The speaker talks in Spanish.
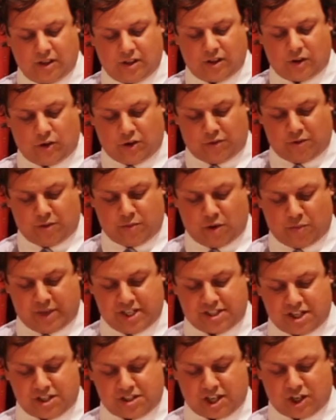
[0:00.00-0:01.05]
Ludwig von
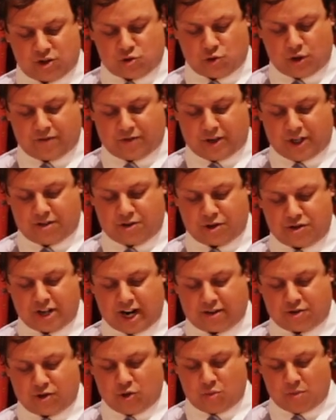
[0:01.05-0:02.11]
Mises, en su definición de la
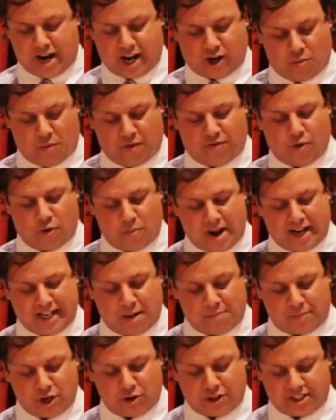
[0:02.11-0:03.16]
acción humana como formal y
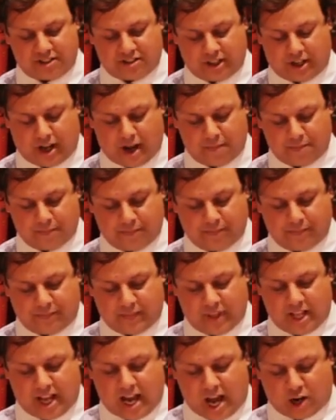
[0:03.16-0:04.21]
a priorística,
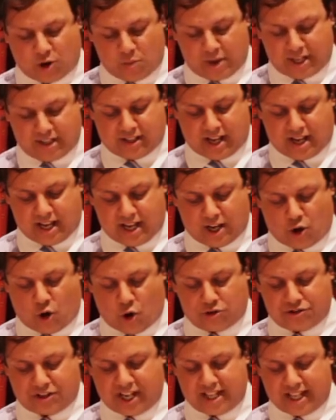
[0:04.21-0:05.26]
argumenta en
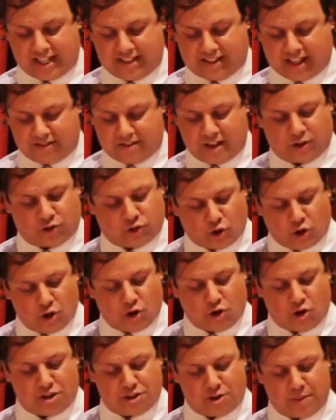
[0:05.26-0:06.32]
contra de entender todo
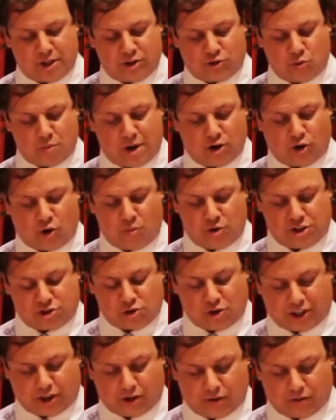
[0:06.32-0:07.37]
conocimiento humano como
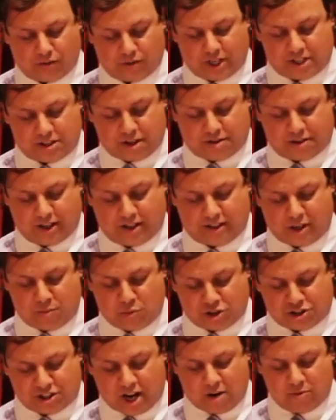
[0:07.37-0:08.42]
histórico, es decir,
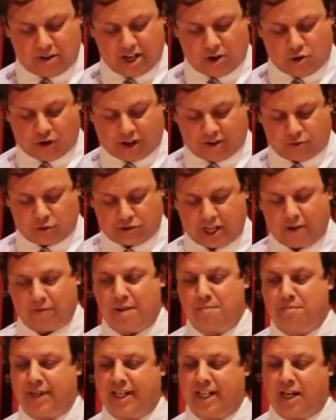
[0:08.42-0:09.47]
demostrable o refutable
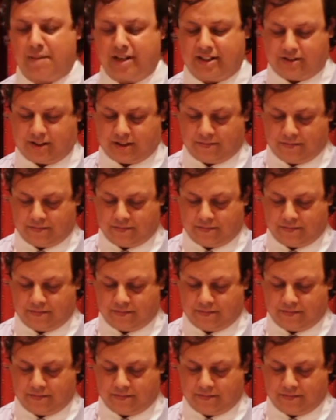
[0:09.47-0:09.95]
empíricamente.